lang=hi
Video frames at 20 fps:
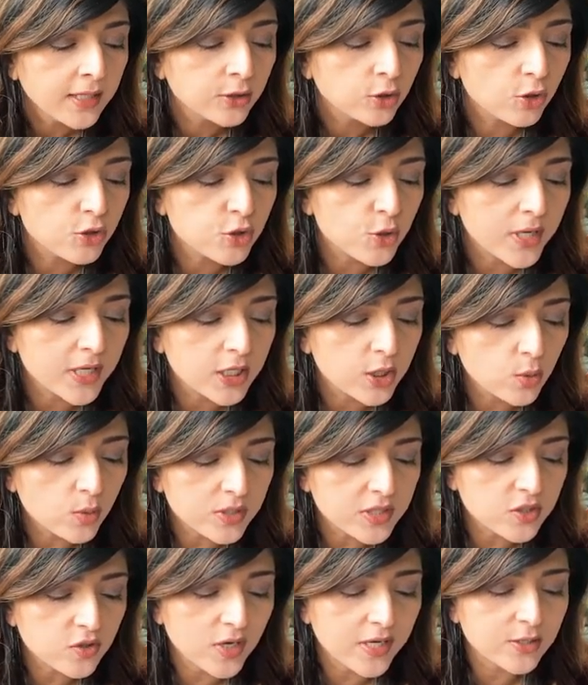तो जो
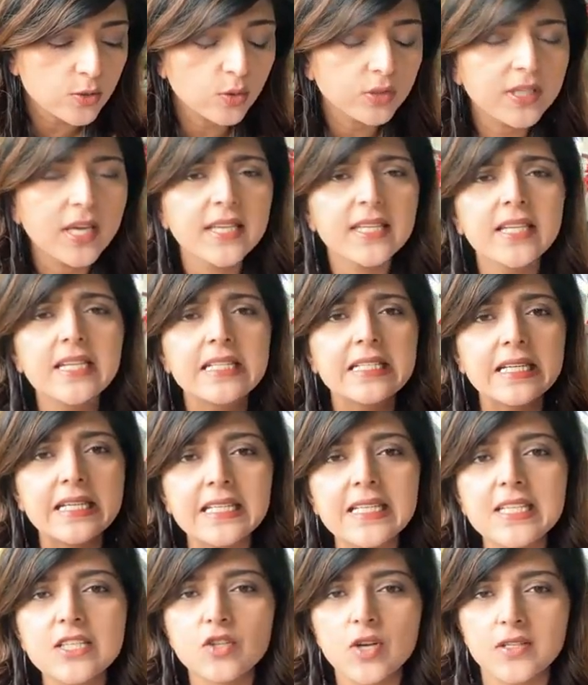एक्यूट स्ट्रेस होता है ये
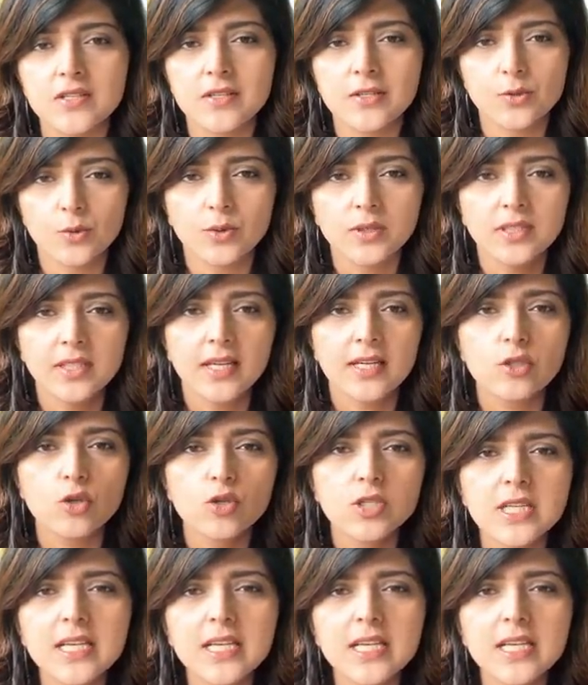डेली स्ट्रेसेस होते हैं जो